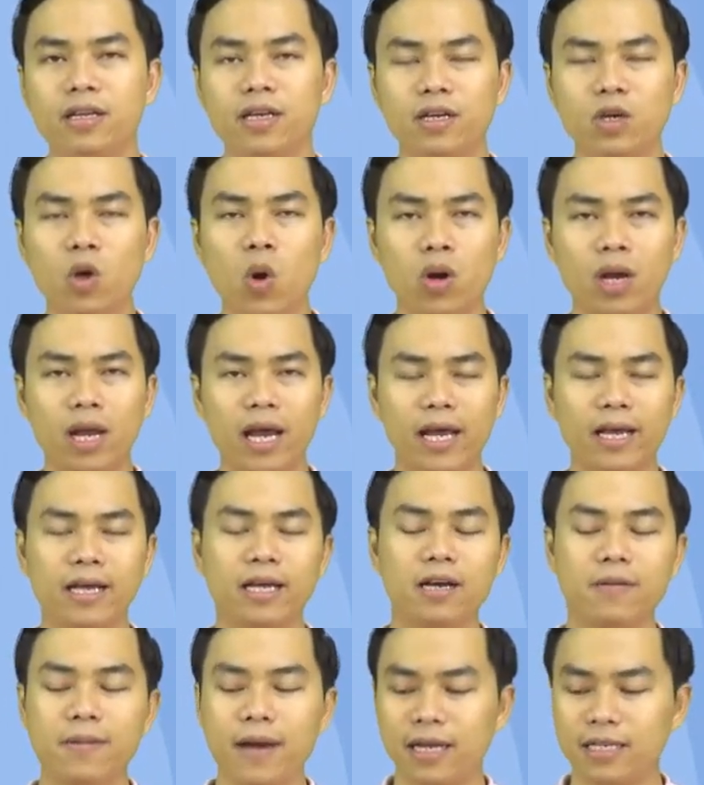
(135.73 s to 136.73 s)
đổi lại
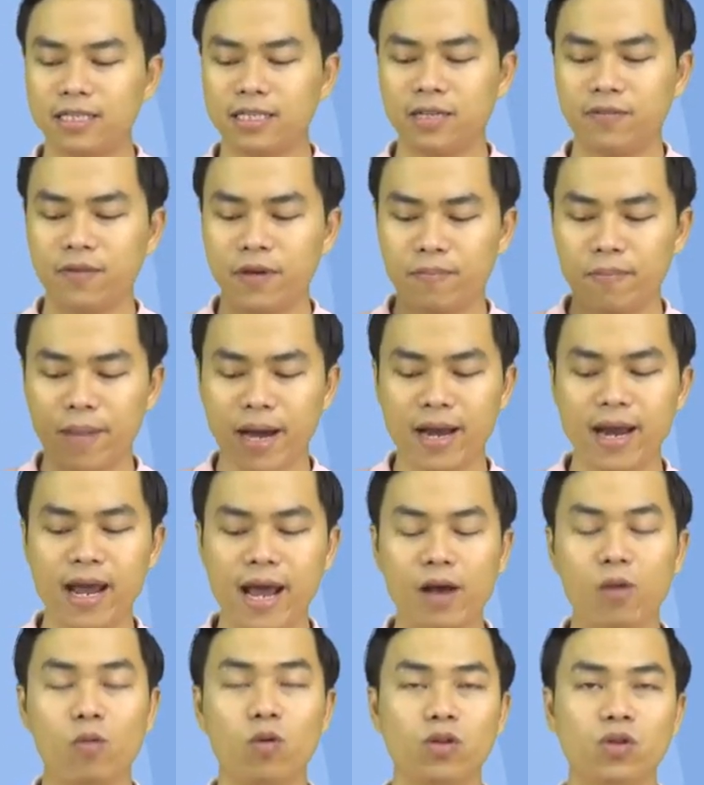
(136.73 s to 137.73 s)
các bạn sẽ phải bán
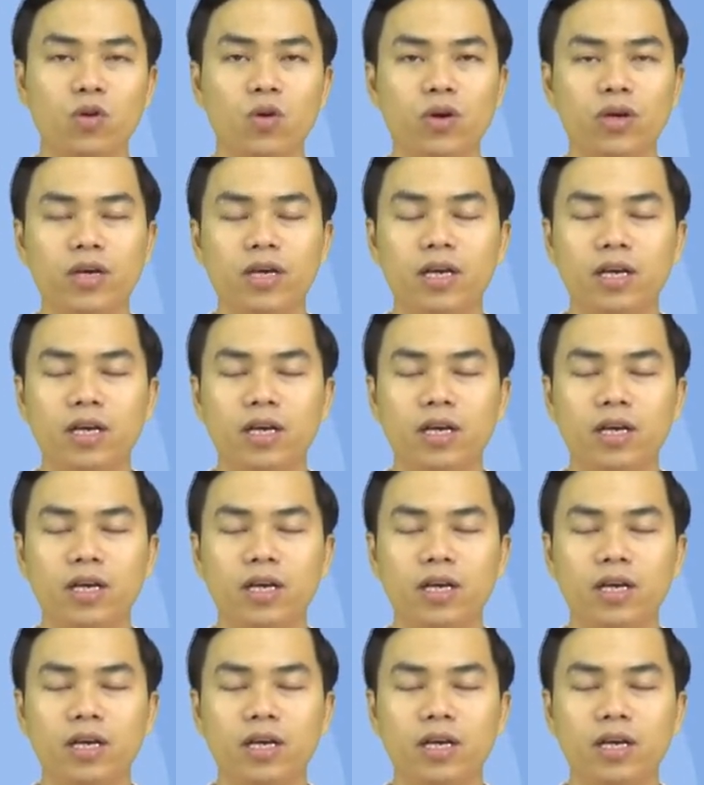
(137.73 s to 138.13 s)
hàng của tôi